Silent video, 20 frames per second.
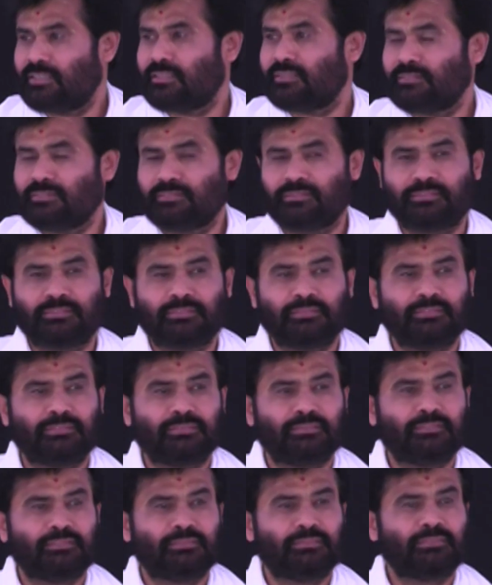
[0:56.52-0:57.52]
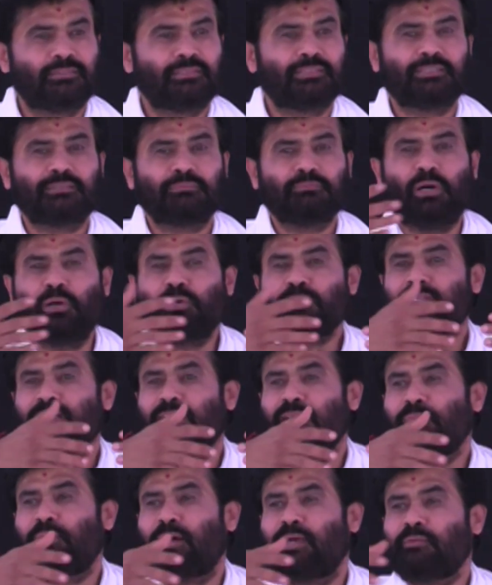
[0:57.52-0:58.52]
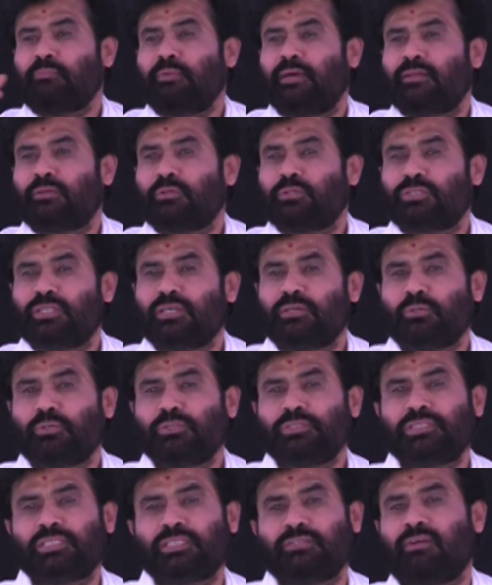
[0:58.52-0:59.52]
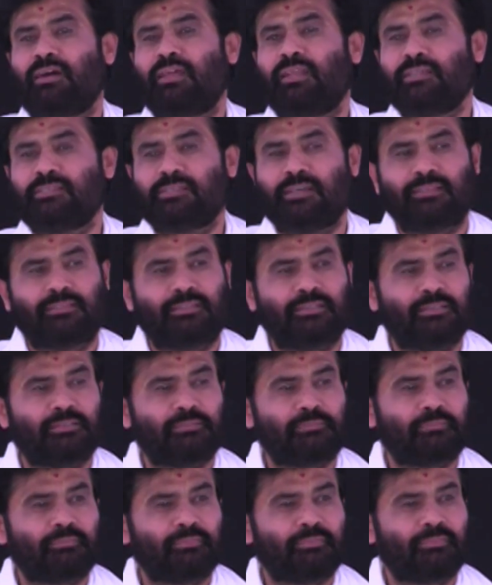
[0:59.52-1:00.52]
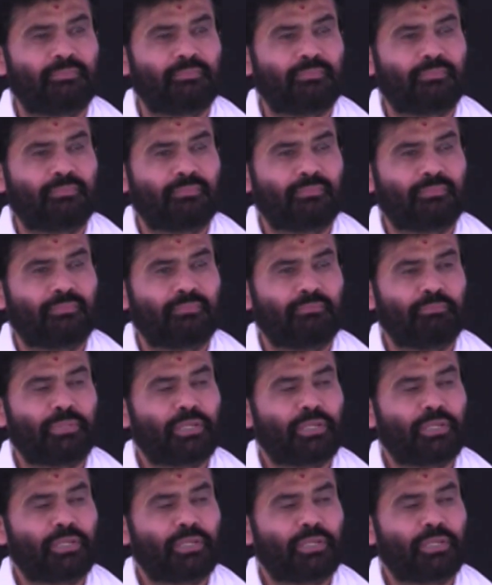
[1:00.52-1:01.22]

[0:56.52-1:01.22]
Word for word: हैं बहुत सारे भाई बहन होते हैं रोज शिवालय जाते हैं